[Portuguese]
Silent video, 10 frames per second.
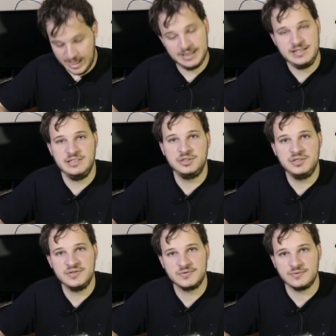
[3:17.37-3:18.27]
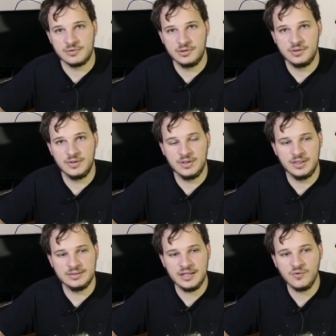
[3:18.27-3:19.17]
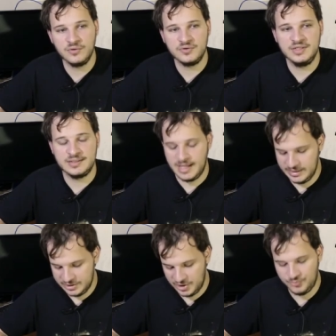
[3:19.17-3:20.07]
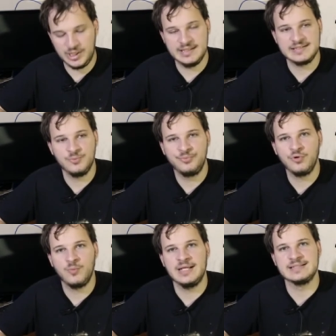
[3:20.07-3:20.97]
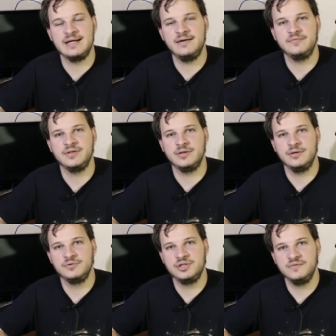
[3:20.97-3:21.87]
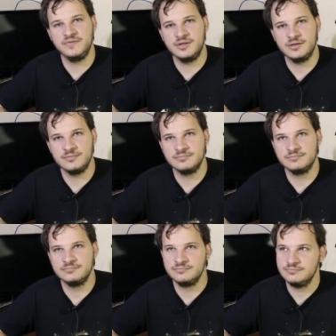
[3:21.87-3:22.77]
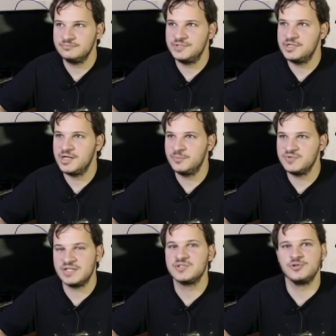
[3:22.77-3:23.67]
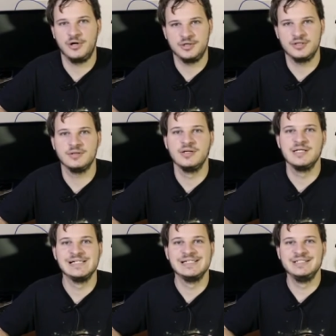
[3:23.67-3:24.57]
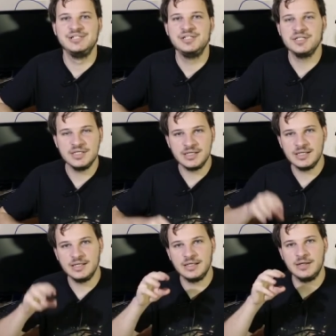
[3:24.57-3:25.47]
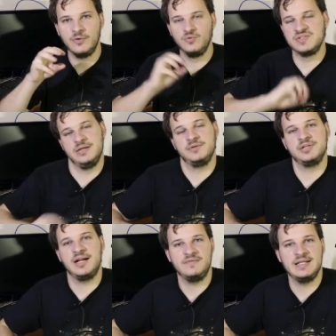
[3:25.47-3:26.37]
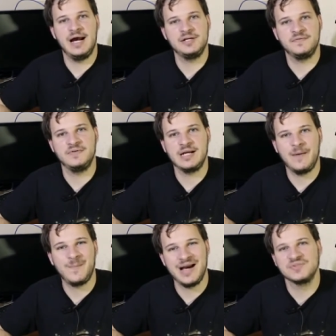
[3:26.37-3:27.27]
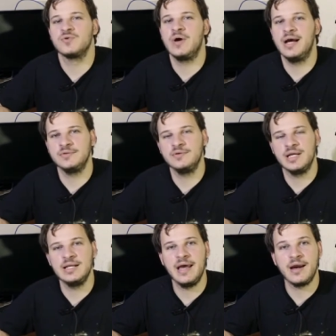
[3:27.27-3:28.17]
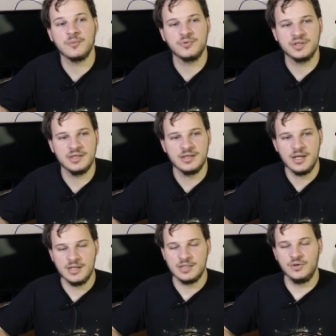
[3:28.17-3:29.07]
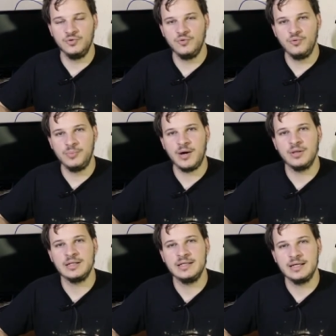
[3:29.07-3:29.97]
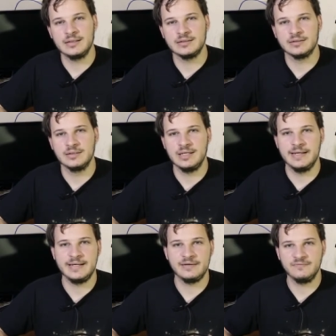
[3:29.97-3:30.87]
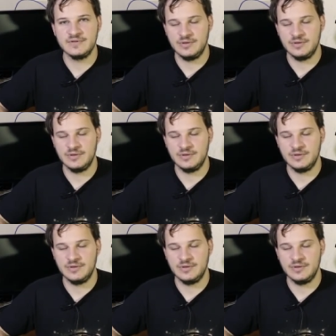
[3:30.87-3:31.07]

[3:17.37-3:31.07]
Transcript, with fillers: Além disso, tem outro detalhe de que por ela ser um pouco mais leve, eu tive, digamos, a sorte de o centro de gravidade ficar mais correto do que ele era. Porque no Pérola Negra, é,